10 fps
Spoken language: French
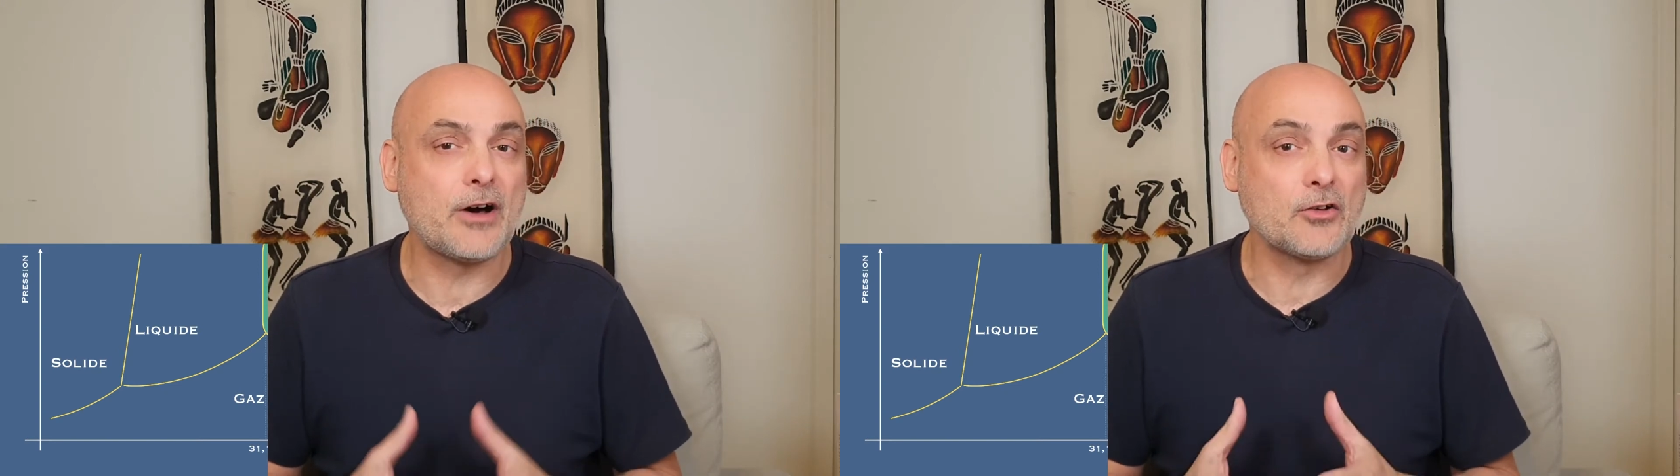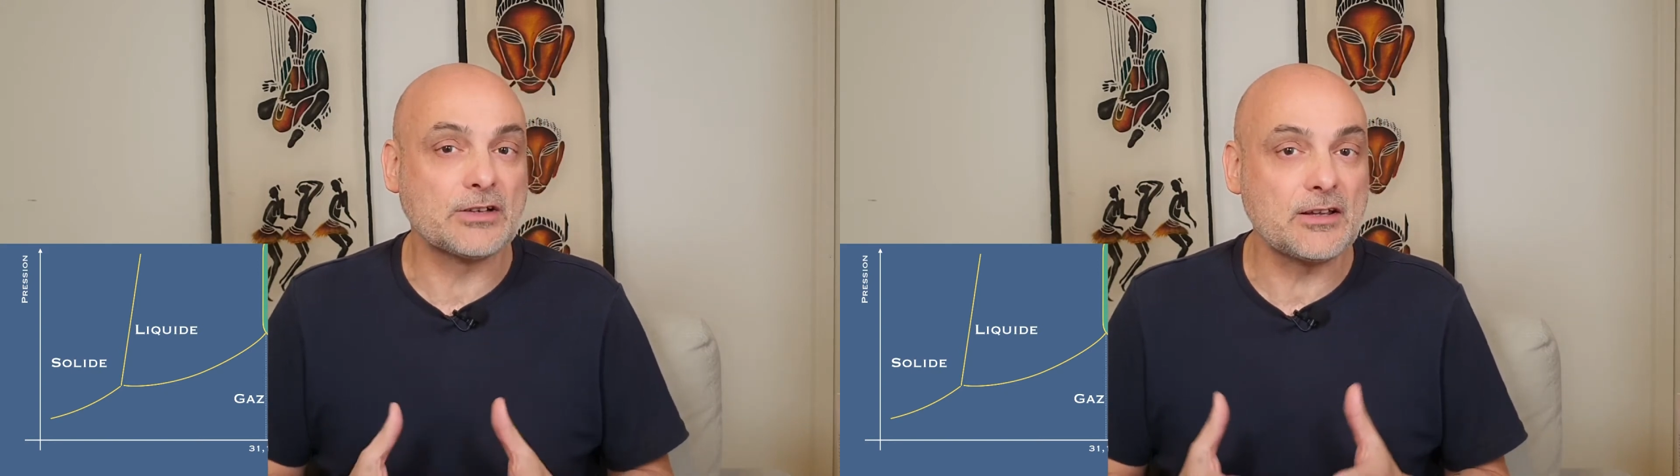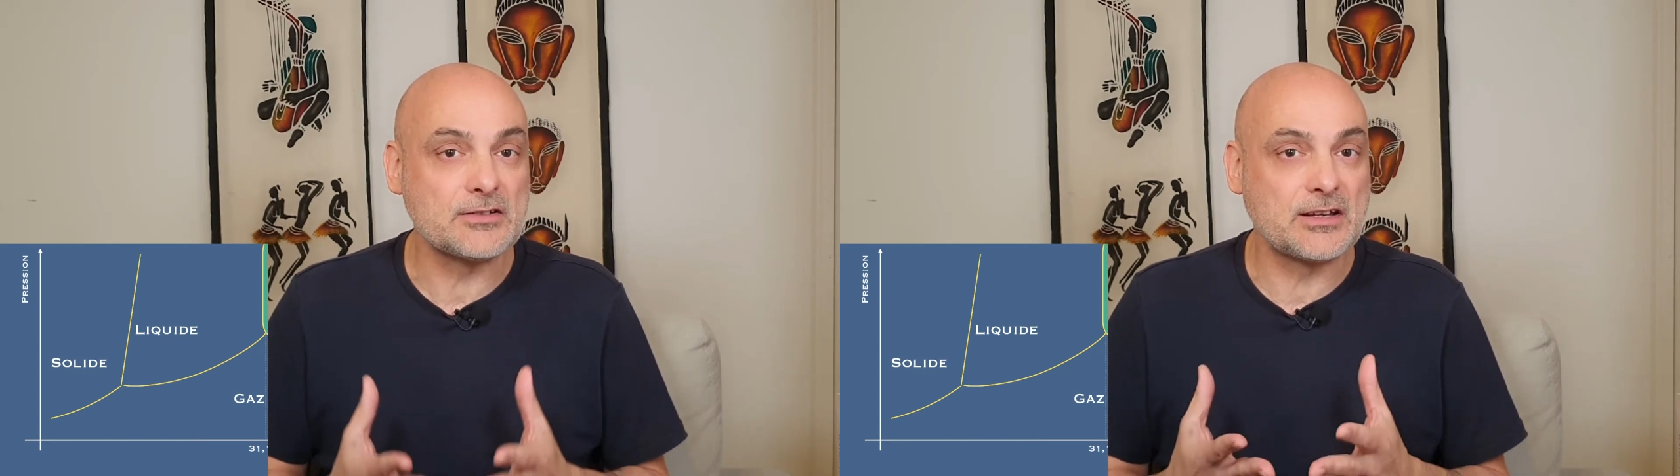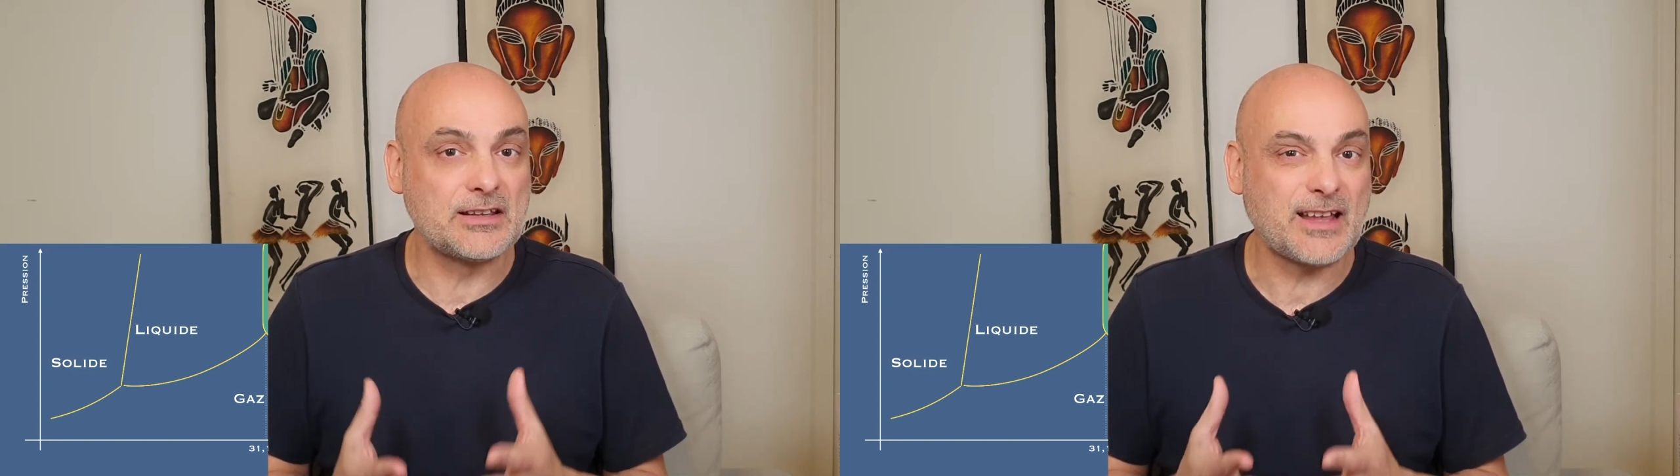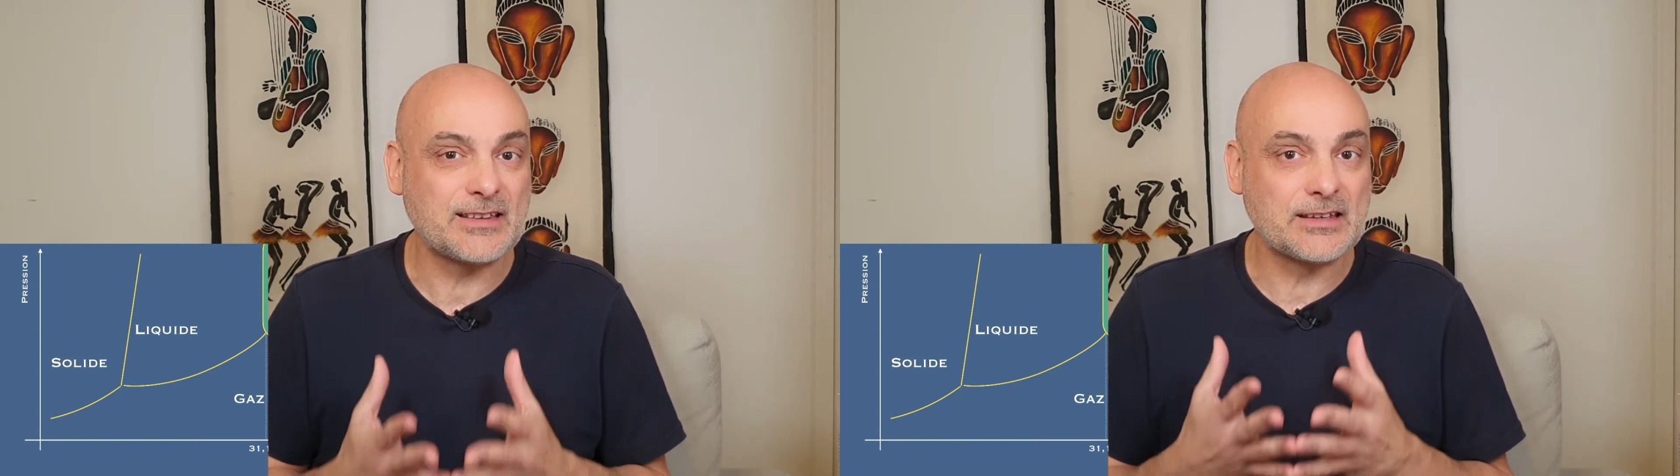rentrer dans un
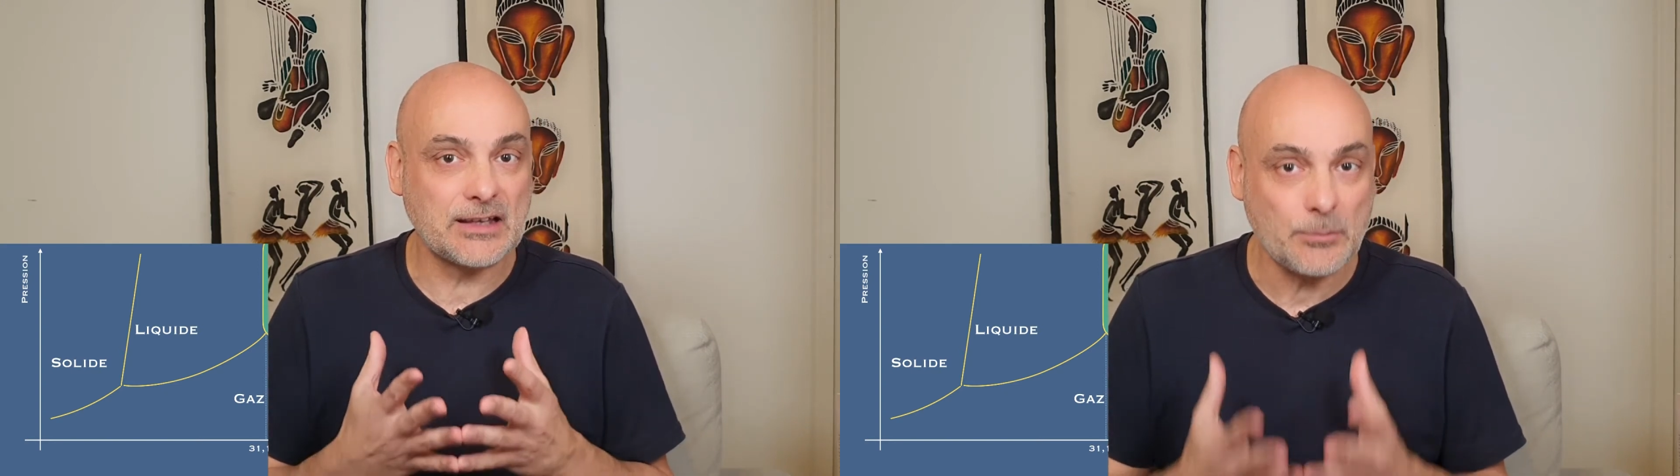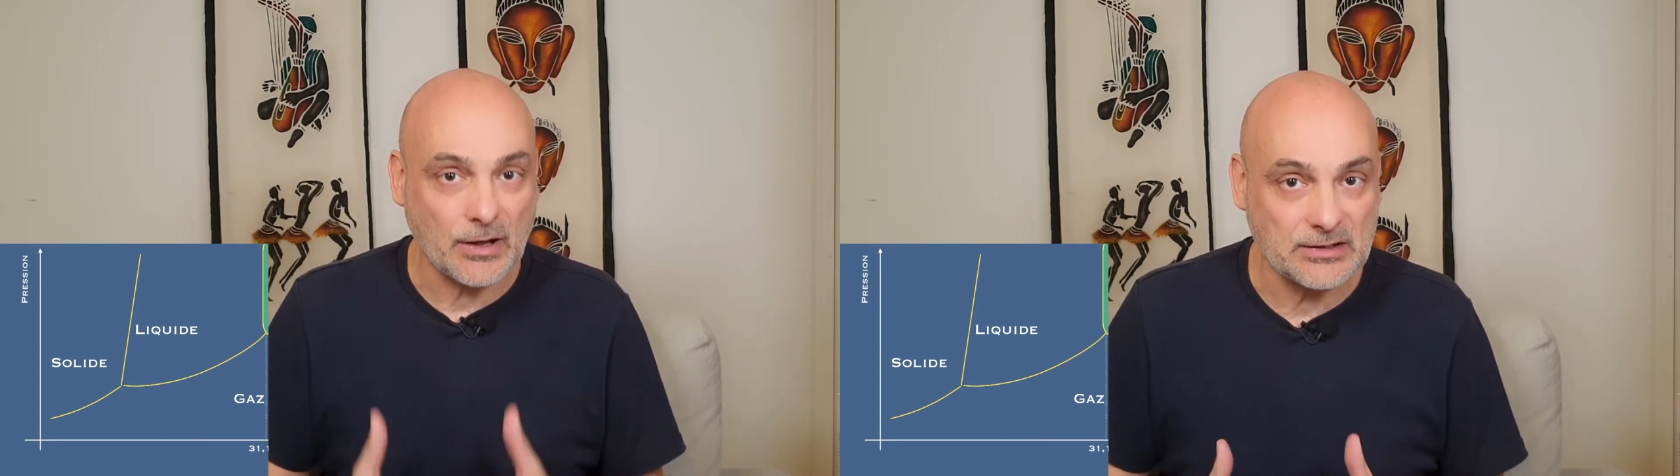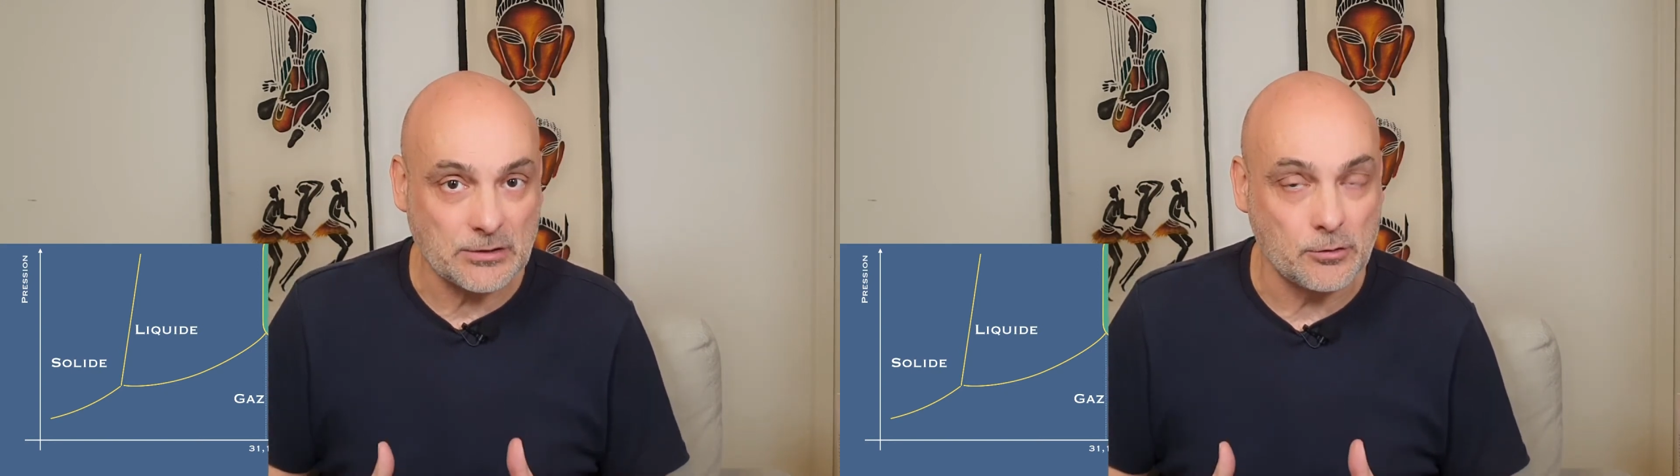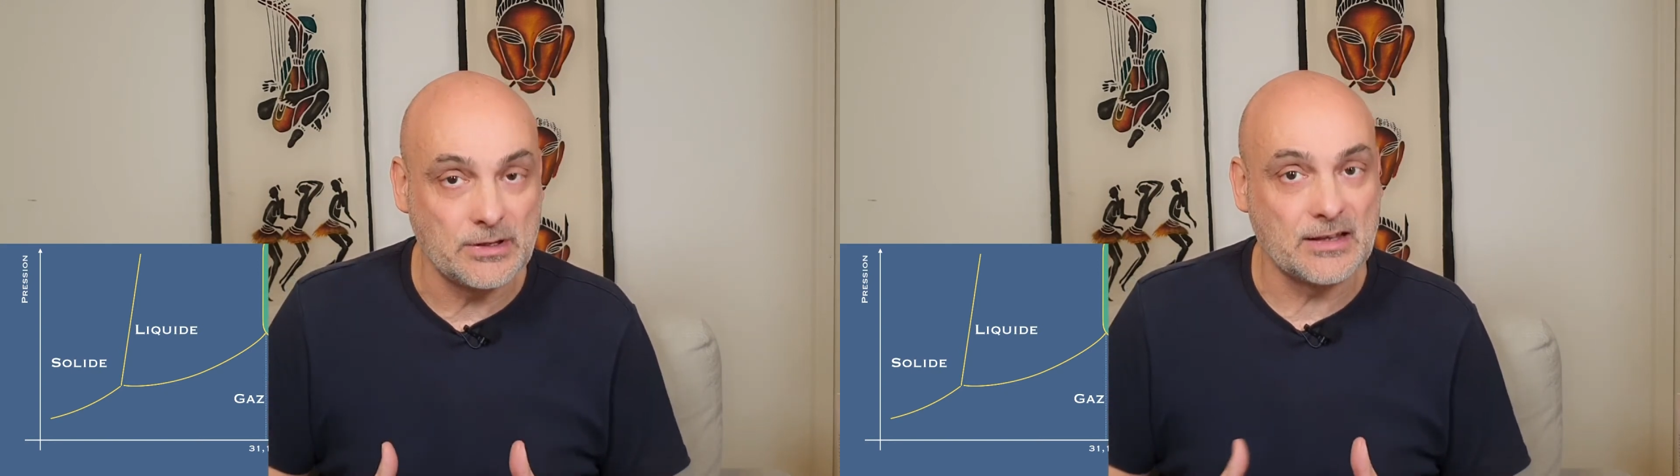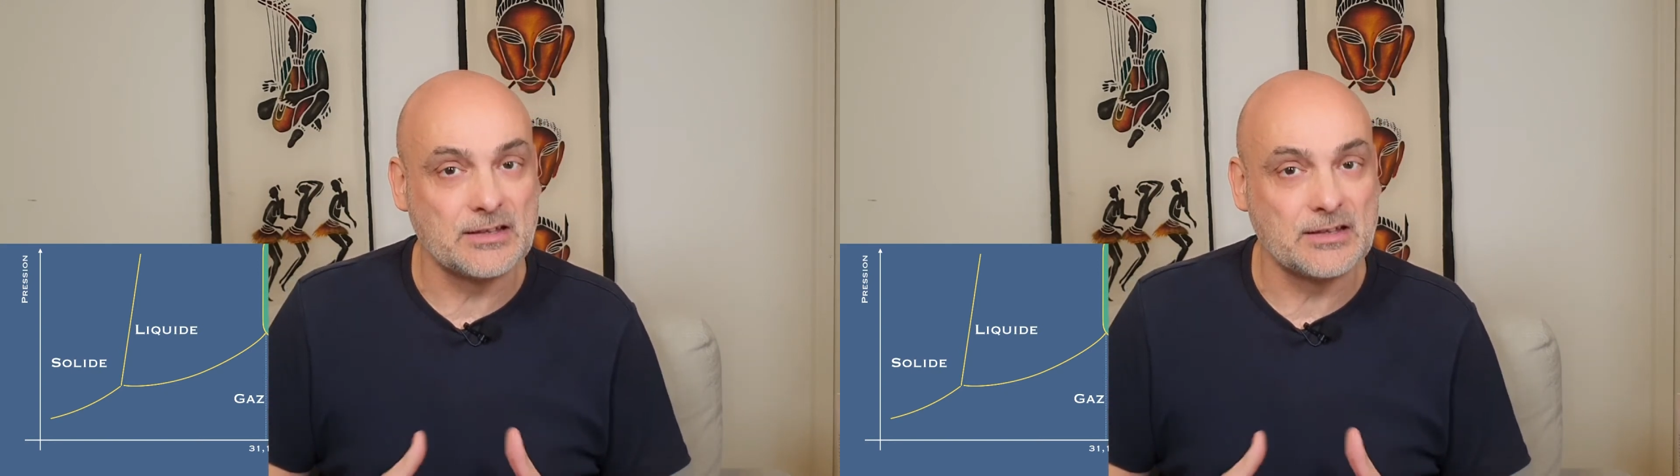état très particulier.